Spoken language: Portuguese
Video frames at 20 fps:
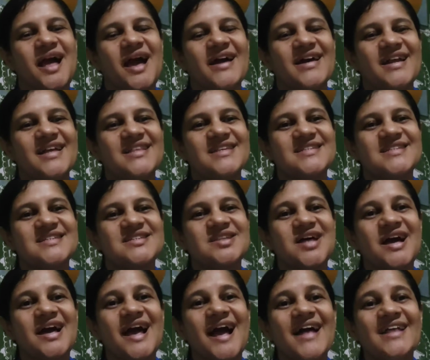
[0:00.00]

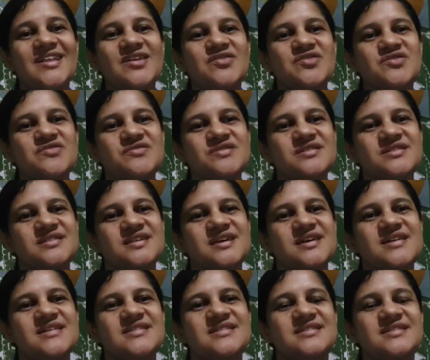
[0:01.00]
agradecendo a cada um de
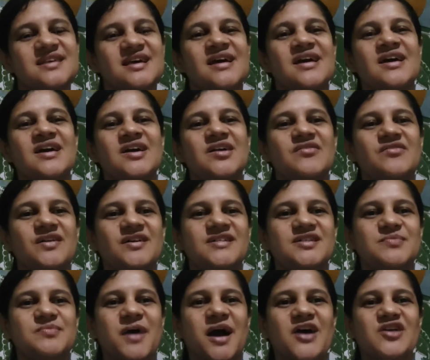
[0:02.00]
vocês que
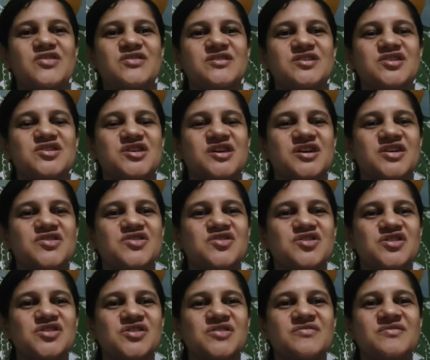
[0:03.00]
faz parte deste
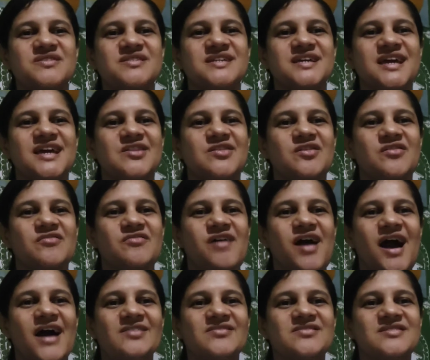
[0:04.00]
cantinho, você que é
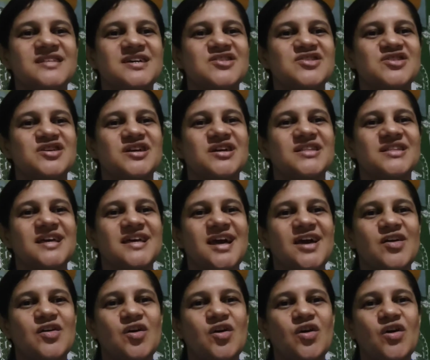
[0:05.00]
novato, está chegando aí
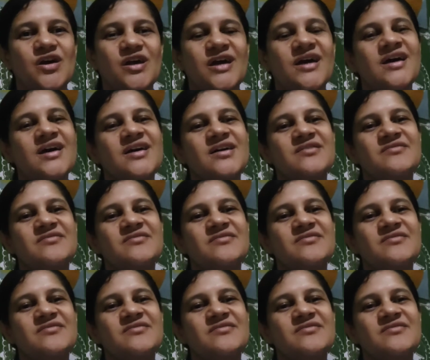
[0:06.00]
agora,